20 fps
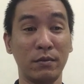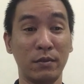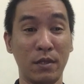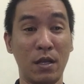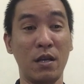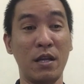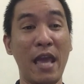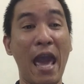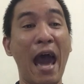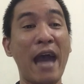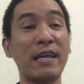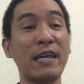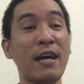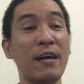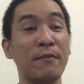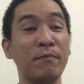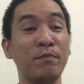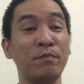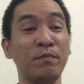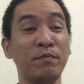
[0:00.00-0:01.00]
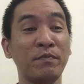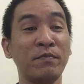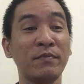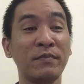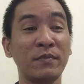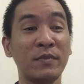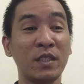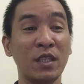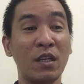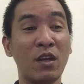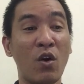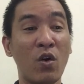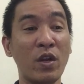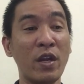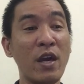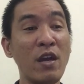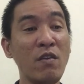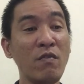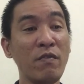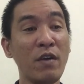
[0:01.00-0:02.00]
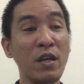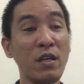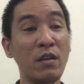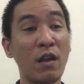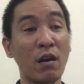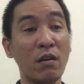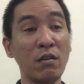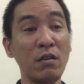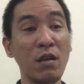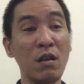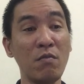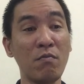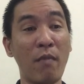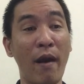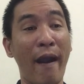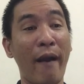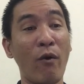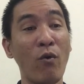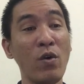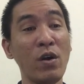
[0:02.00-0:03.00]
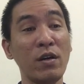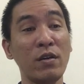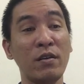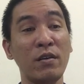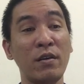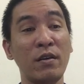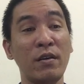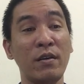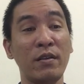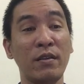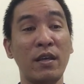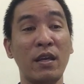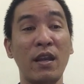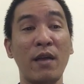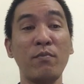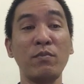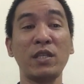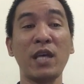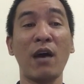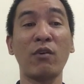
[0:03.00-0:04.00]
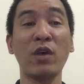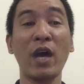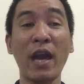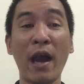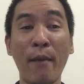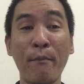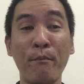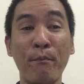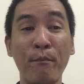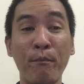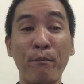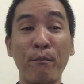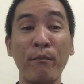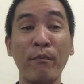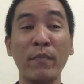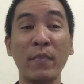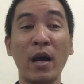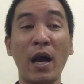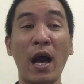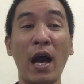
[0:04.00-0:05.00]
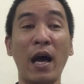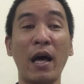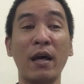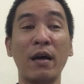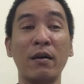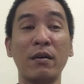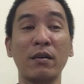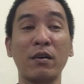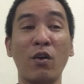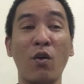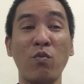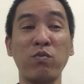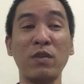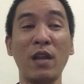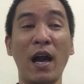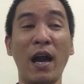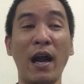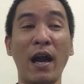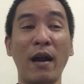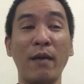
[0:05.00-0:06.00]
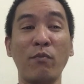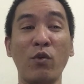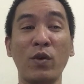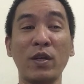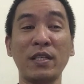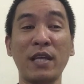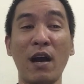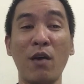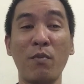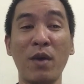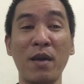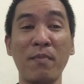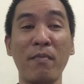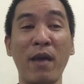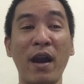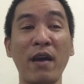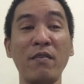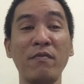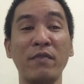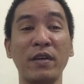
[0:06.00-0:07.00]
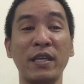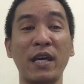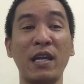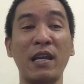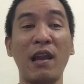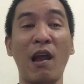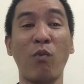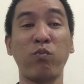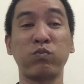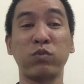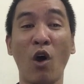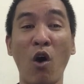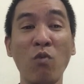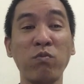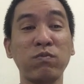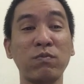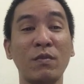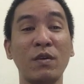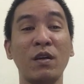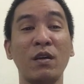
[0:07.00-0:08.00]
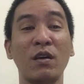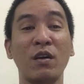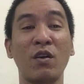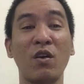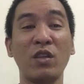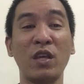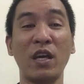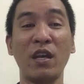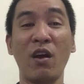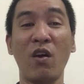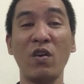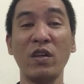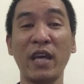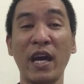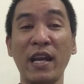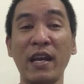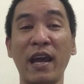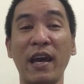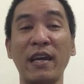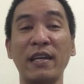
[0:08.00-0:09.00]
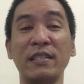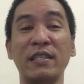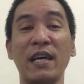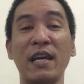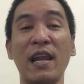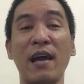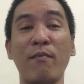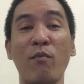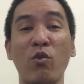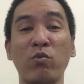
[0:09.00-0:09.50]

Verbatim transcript: đừng dại nha. Rồi đến với nữ đinh mão á, thì nắm sao thái âm, à, cũng là một cái sao may mắn và danh lộc tốt. Có thể nói tháng này sẽ là